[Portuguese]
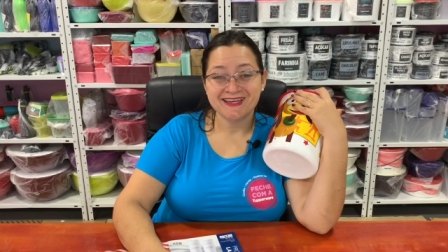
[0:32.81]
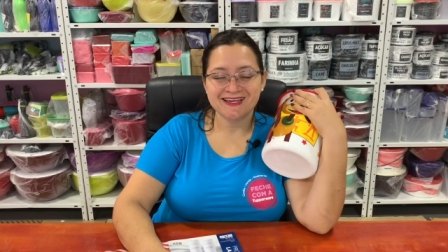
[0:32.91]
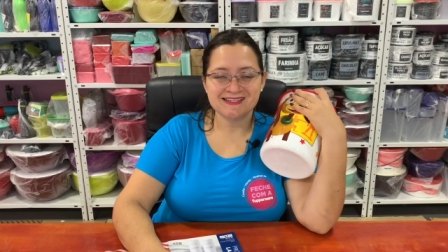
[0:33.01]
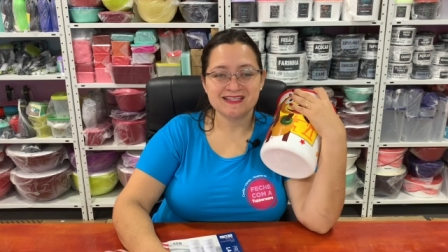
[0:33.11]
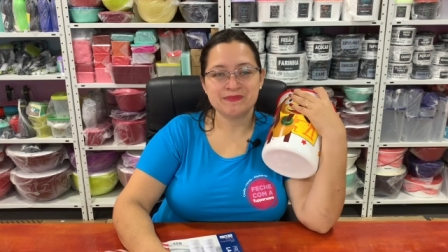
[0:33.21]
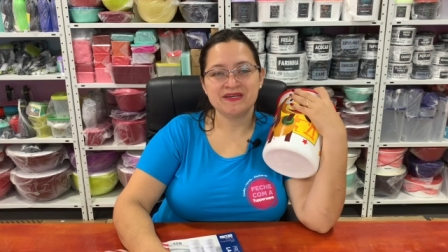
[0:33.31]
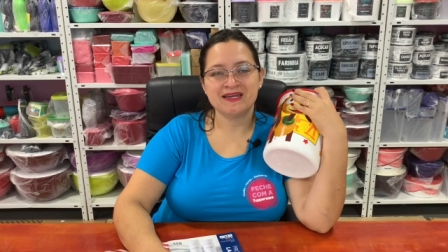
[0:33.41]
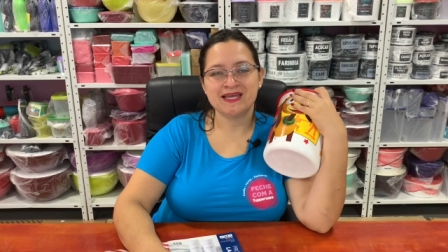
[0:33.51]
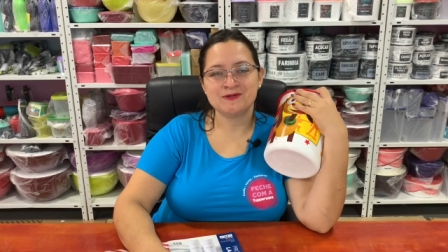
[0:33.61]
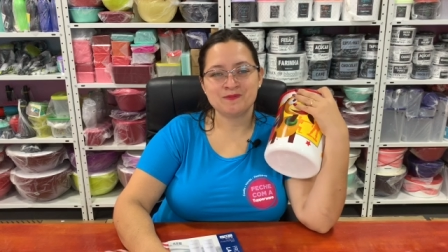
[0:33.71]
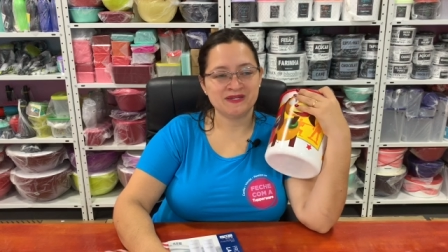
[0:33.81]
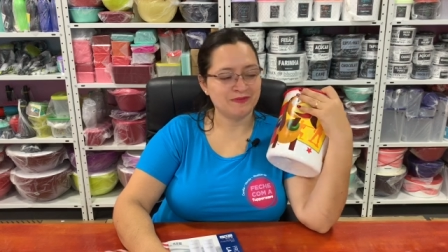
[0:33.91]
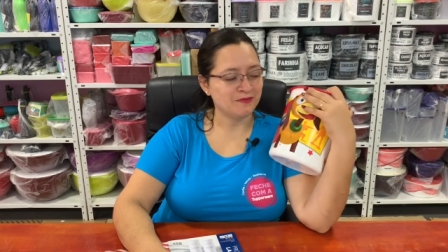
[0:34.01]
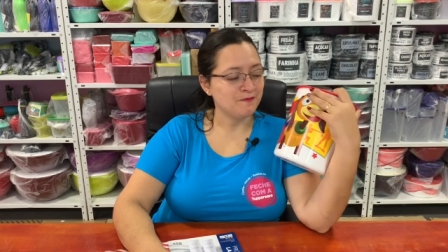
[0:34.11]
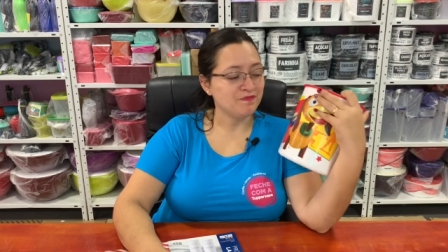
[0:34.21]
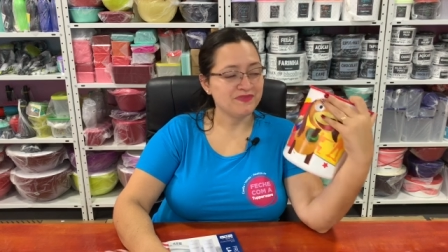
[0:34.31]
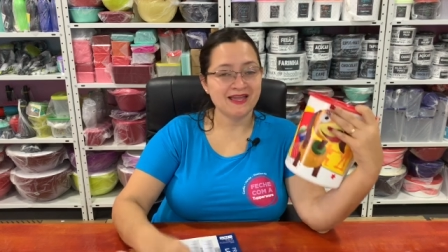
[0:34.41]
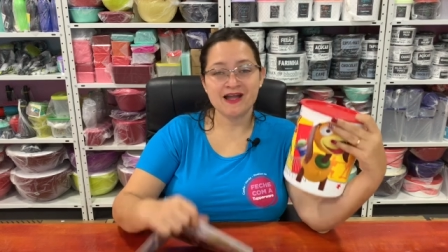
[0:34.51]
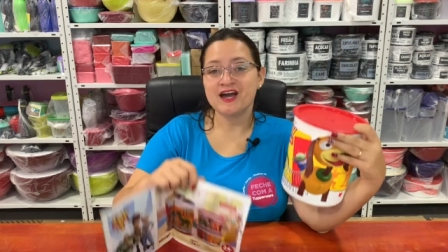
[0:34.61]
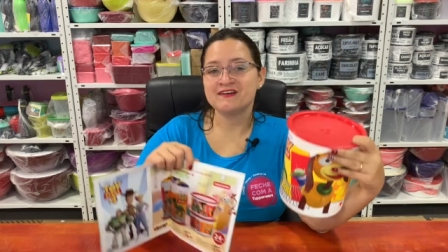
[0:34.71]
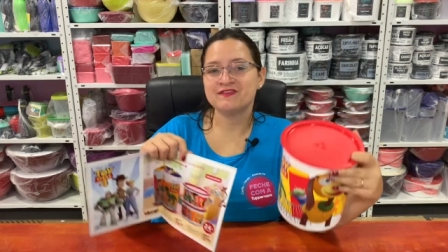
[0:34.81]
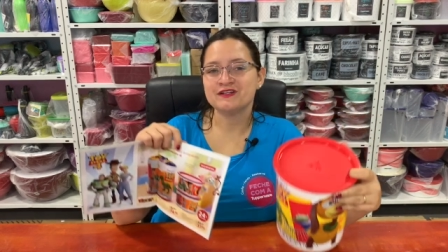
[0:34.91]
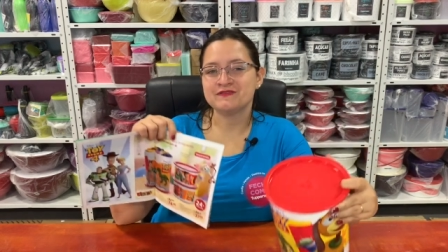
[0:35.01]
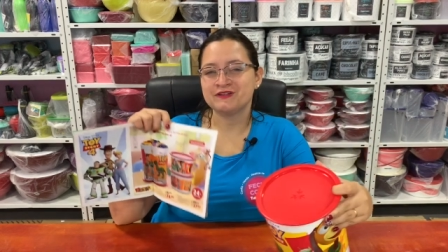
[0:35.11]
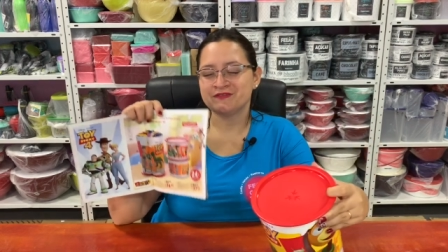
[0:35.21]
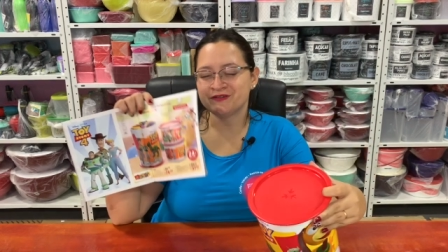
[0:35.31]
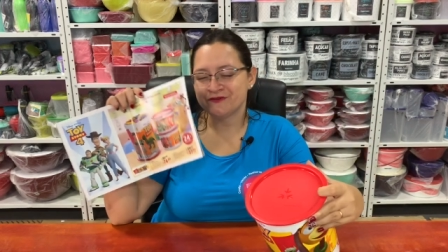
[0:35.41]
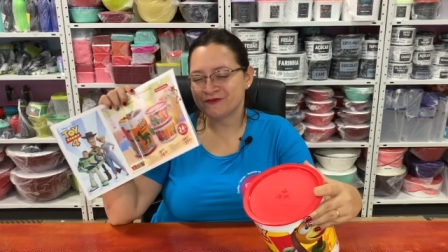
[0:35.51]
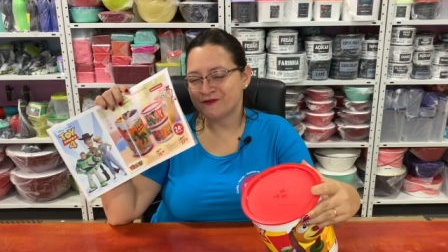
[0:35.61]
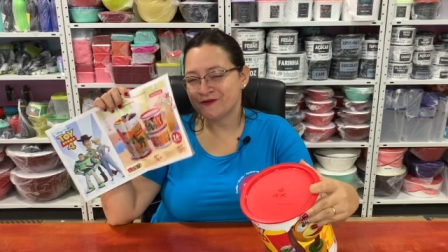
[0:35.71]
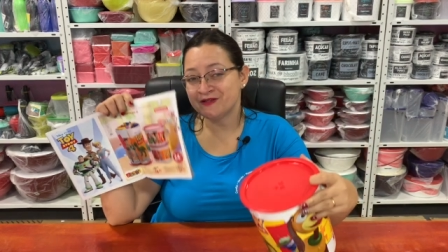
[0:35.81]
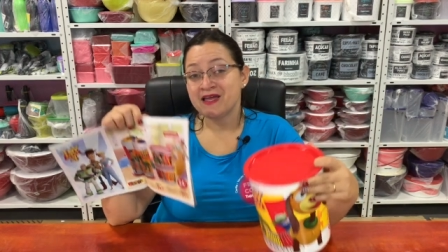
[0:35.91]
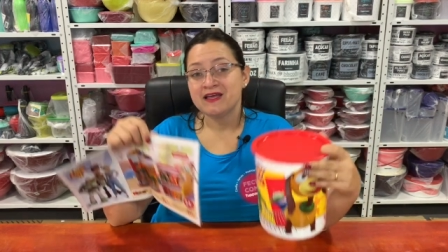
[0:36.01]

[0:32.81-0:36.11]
Quem sabe ganhar aí o prêmio. Daí agora volta, volta, volta, volta.